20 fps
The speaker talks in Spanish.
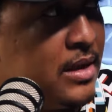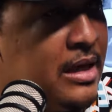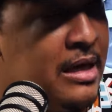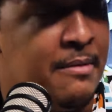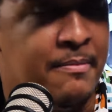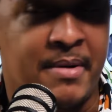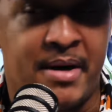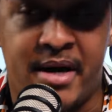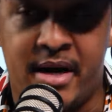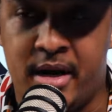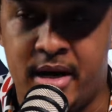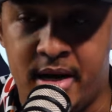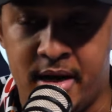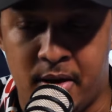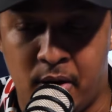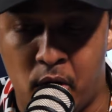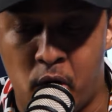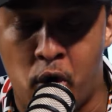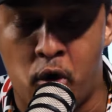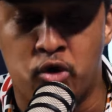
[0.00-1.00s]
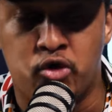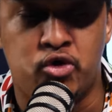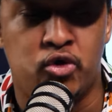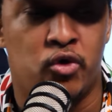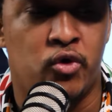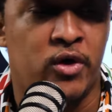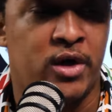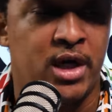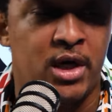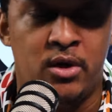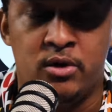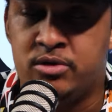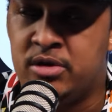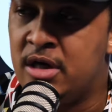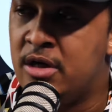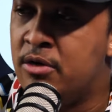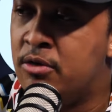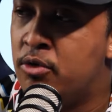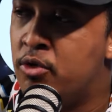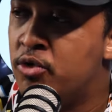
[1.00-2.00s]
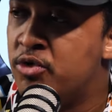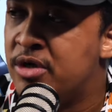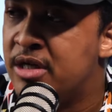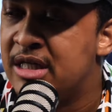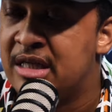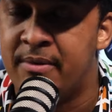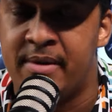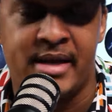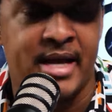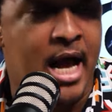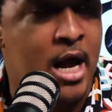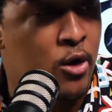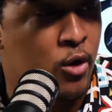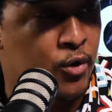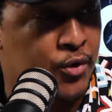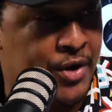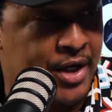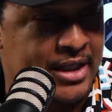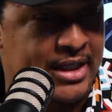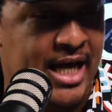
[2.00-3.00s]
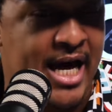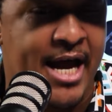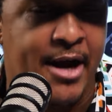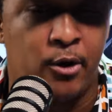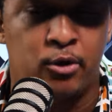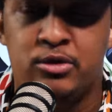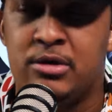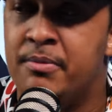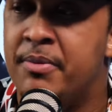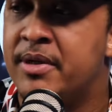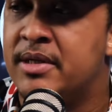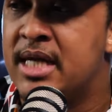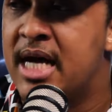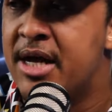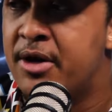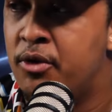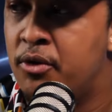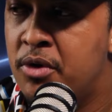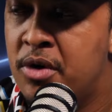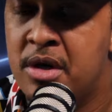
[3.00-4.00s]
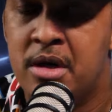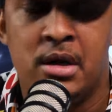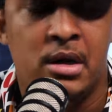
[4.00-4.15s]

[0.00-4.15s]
y para el negocio y los, los que te vayan a contratar, los empresarios,